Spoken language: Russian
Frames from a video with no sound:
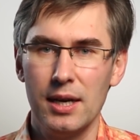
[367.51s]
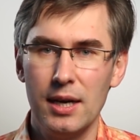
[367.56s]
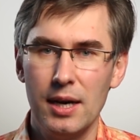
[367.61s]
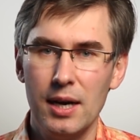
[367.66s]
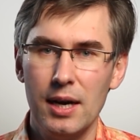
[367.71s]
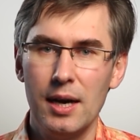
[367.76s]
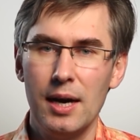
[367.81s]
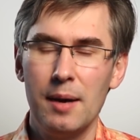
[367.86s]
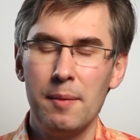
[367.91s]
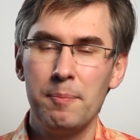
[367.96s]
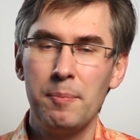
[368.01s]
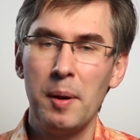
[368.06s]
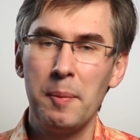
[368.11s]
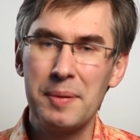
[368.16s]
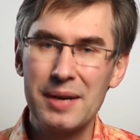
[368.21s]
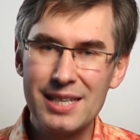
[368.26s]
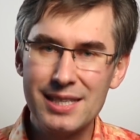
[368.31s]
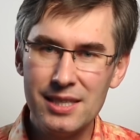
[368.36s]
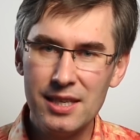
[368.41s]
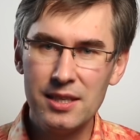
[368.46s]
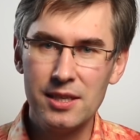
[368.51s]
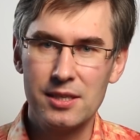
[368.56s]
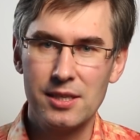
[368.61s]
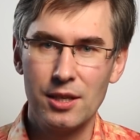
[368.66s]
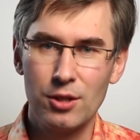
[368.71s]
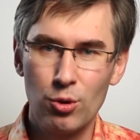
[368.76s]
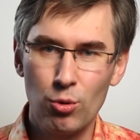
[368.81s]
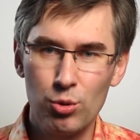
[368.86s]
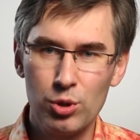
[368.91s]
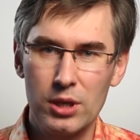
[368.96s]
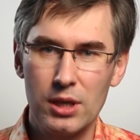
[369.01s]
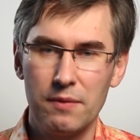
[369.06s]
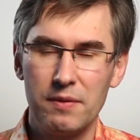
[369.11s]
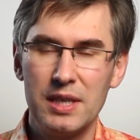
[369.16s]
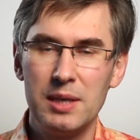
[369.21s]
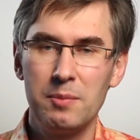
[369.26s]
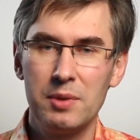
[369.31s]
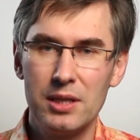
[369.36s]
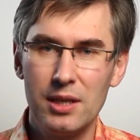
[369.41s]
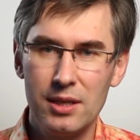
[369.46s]
а попросите сотрудников
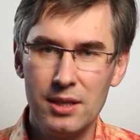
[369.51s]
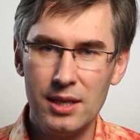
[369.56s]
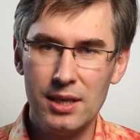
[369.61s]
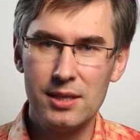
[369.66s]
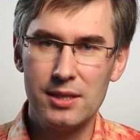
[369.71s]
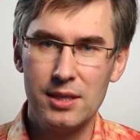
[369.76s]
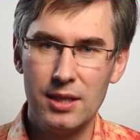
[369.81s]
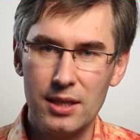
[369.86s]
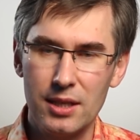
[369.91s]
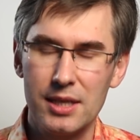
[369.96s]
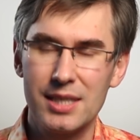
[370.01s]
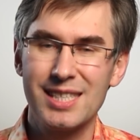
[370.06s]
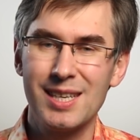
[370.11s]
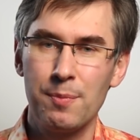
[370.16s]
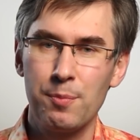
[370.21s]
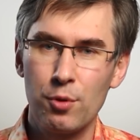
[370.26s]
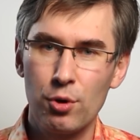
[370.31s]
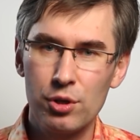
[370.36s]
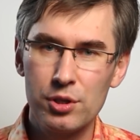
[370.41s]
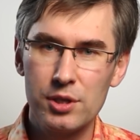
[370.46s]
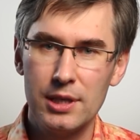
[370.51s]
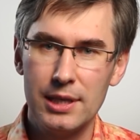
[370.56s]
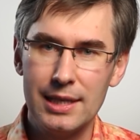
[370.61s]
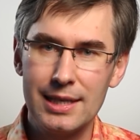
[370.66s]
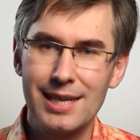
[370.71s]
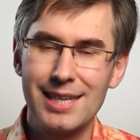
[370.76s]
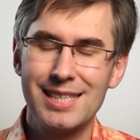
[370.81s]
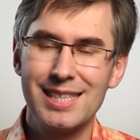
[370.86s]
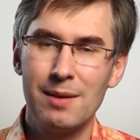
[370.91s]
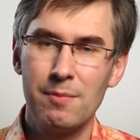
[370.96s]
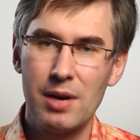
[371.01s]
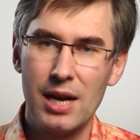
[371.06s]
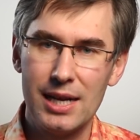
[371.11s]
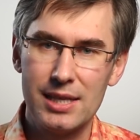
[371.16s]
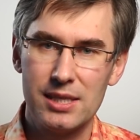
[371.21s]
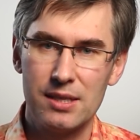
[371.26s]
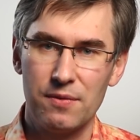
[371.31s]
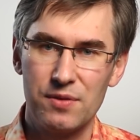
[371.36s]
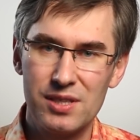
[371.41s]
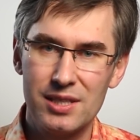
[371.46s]
ГИБДД сделать запрос и
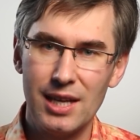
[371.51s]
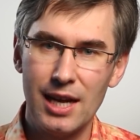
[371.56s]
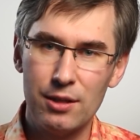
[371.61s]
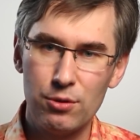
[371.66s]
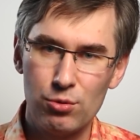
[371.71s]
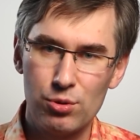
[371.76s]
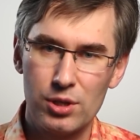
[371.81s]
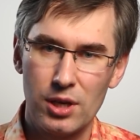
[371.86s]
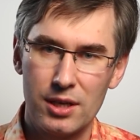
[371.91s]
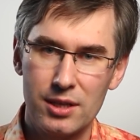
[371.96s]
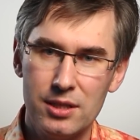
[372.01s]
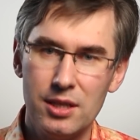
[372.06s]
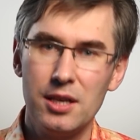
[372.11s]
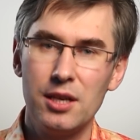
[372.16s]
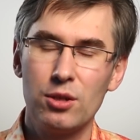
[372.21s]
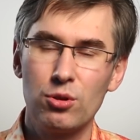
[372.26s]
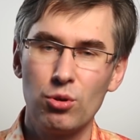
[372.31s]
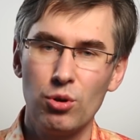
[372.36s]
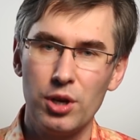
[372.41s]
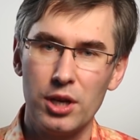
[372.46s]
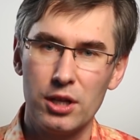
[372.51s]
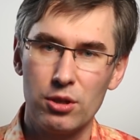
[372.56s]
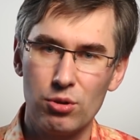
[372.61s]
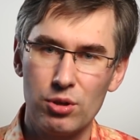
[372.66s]
разобраться в статусах территории,